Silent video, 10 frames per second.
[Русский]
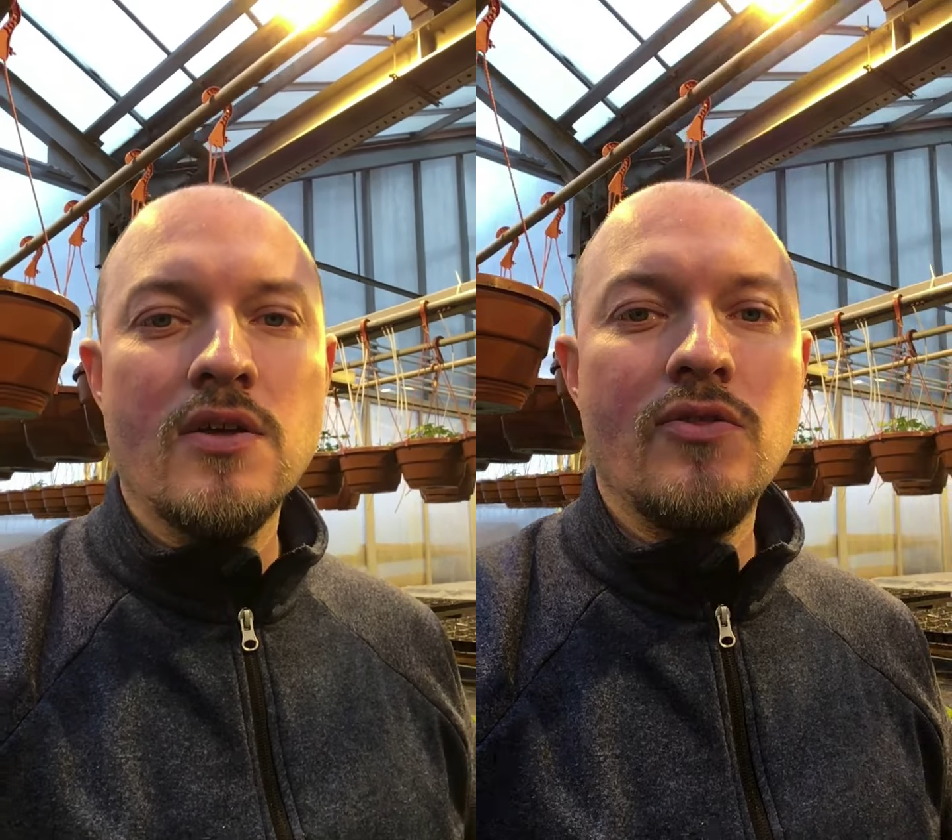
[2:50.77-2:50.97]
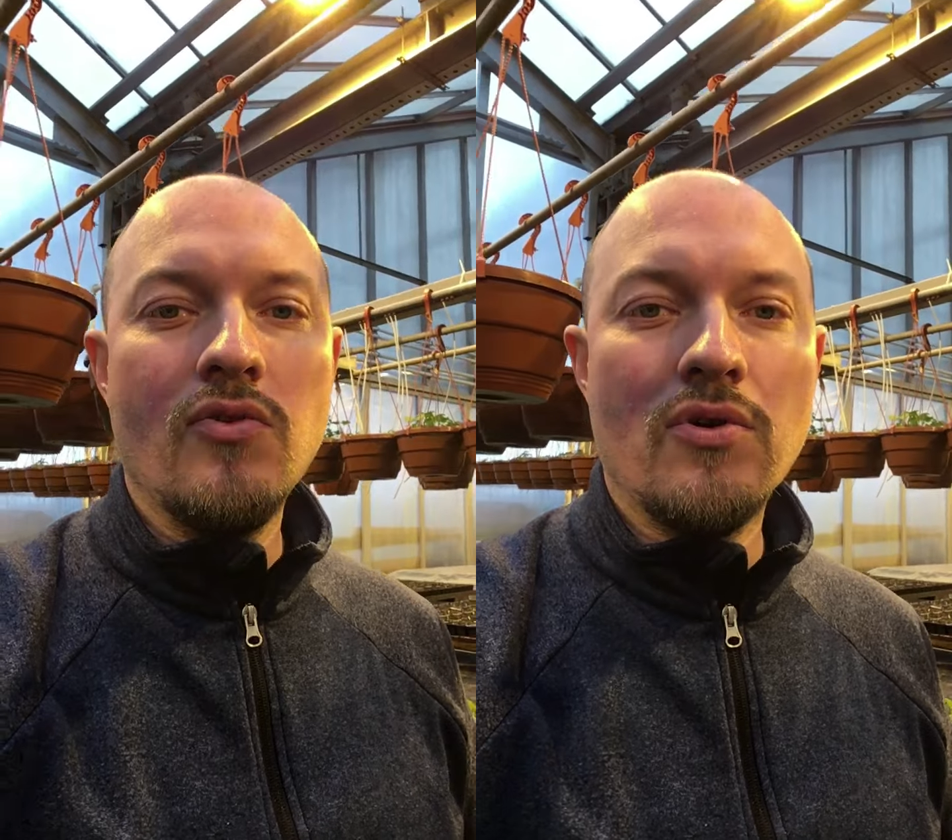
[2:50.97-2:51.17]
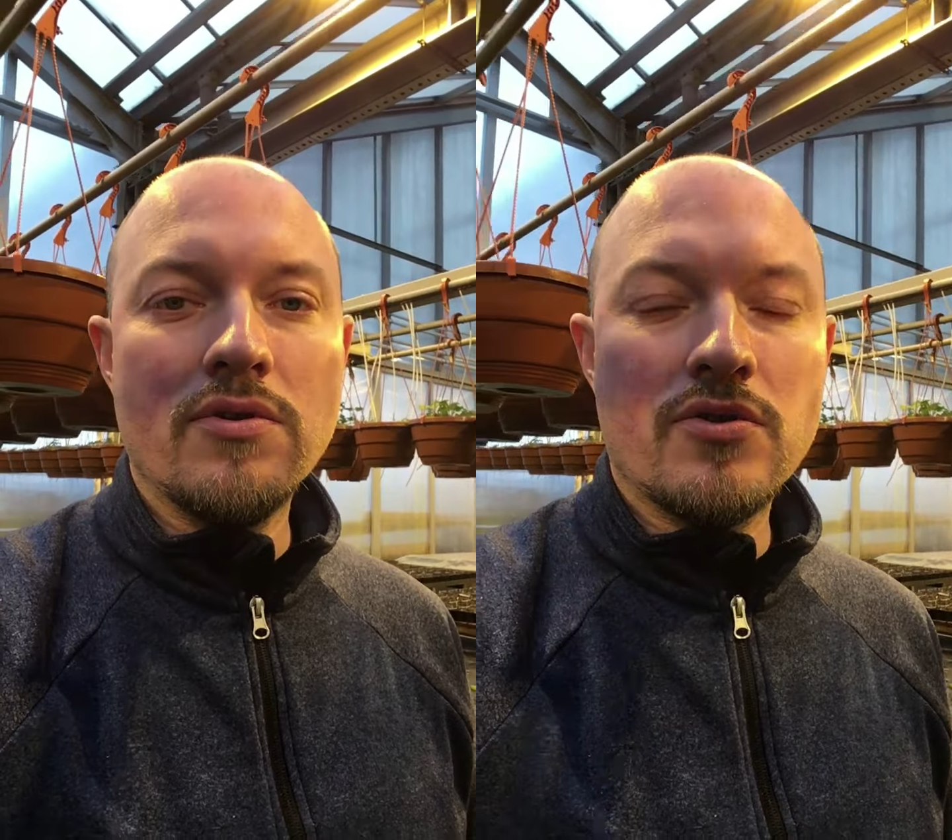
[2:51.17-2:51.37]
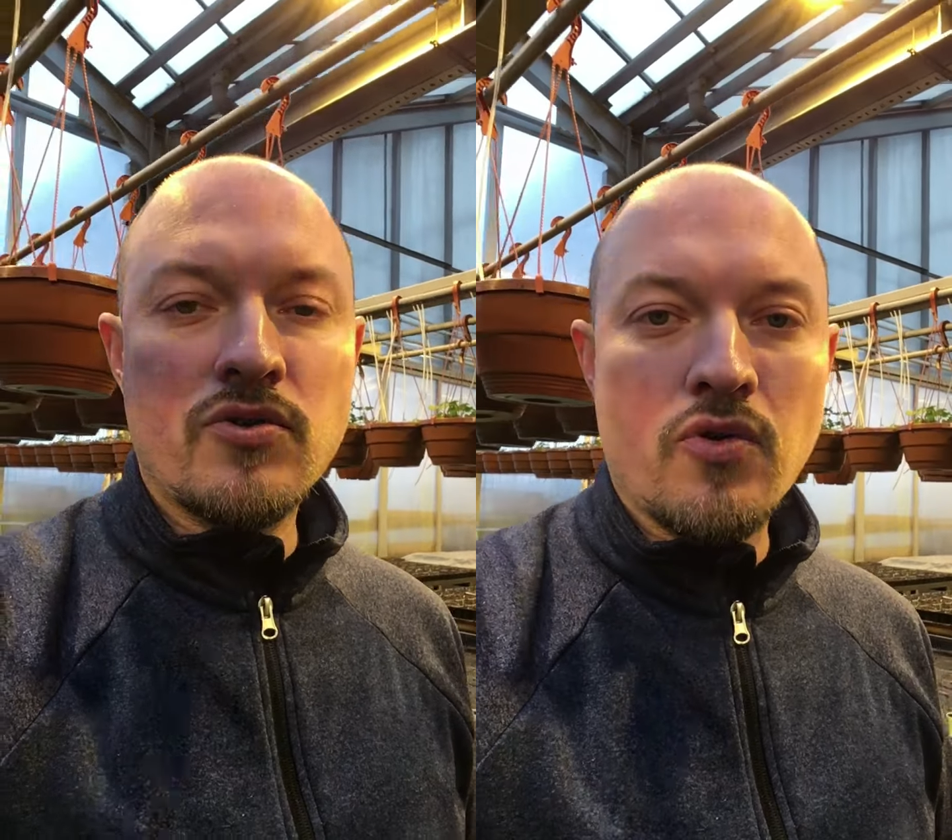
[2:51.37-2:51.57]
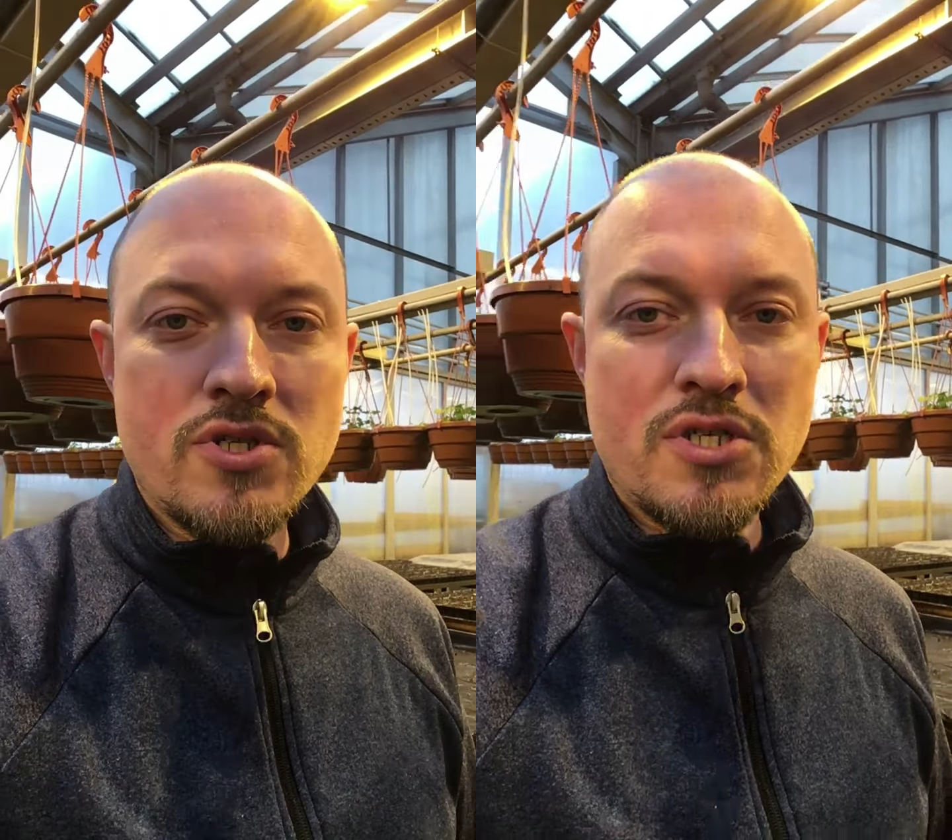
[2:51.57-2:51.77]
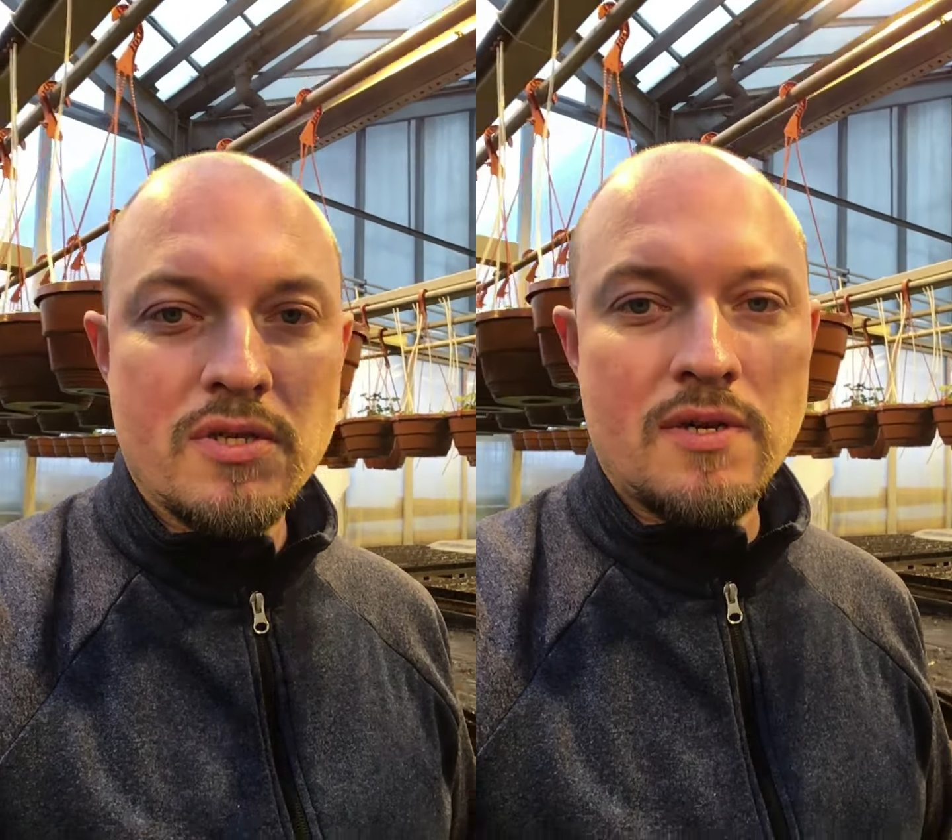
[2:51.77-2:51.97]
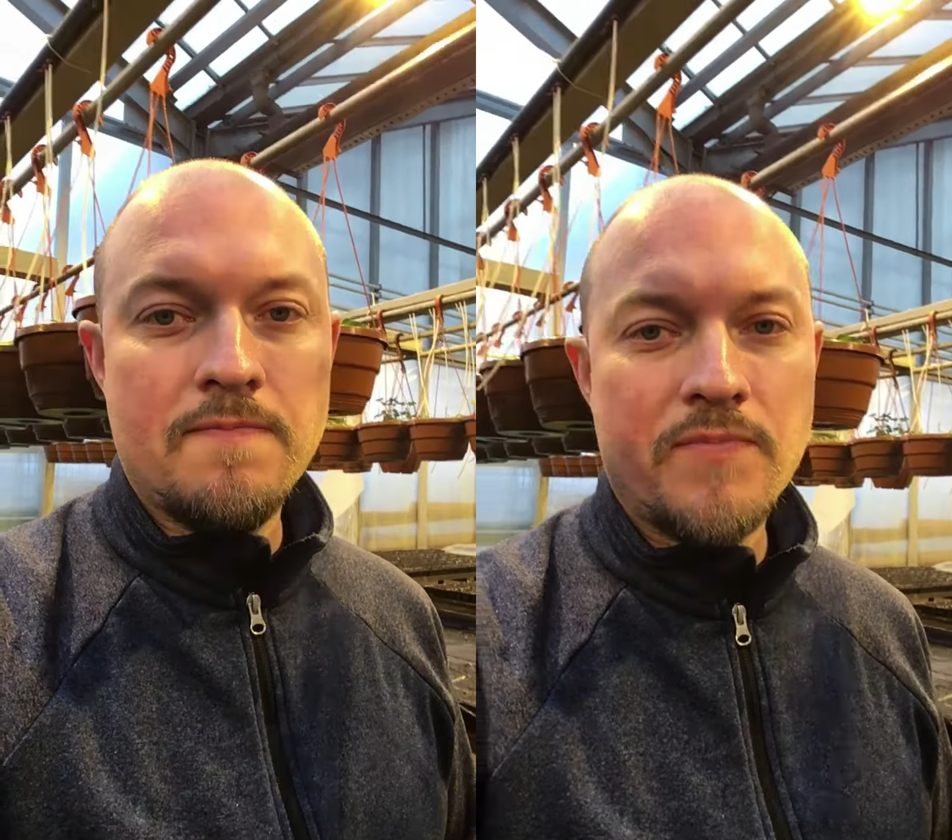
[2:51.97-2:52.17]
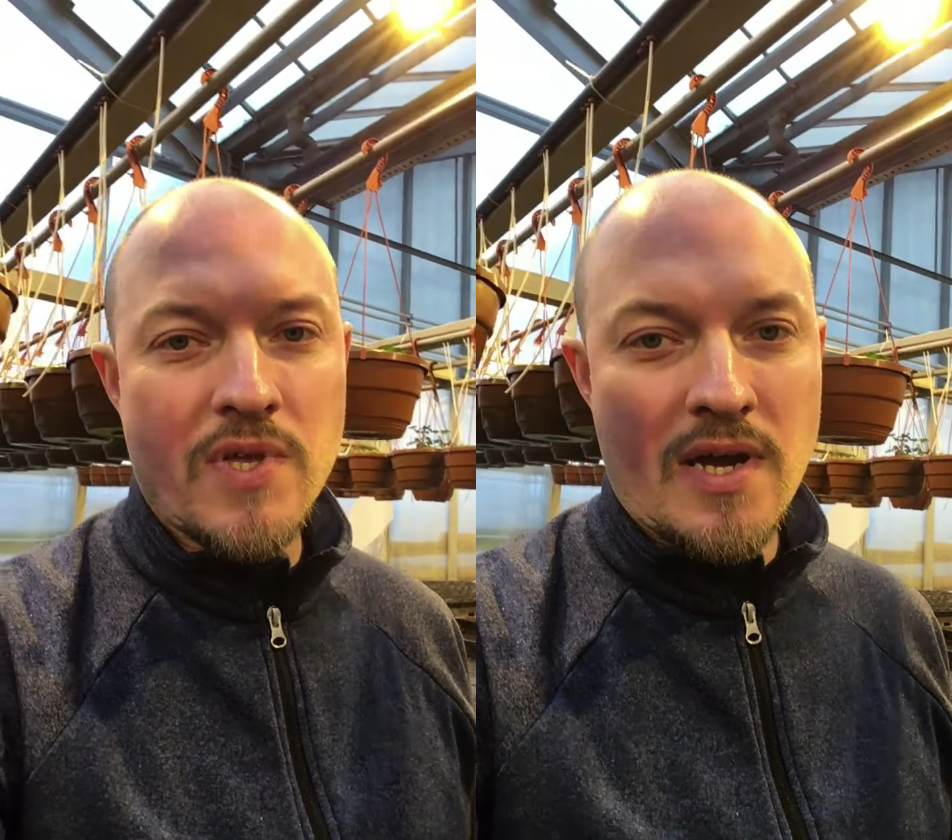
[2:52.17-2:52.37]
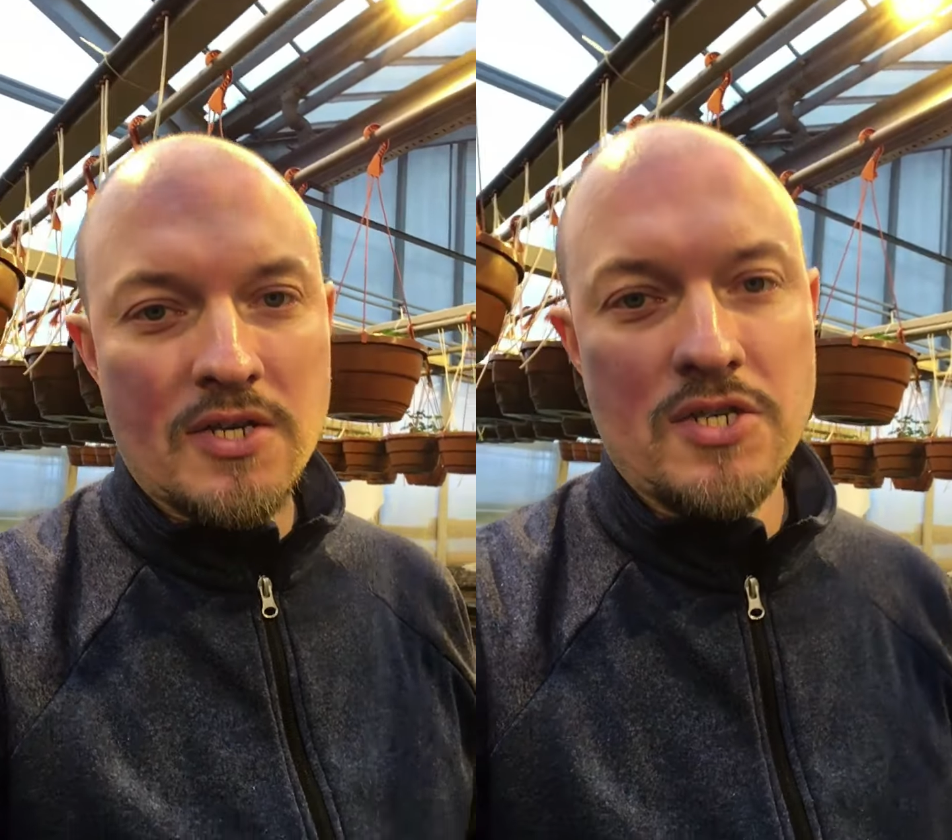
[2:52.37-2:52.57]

но точно так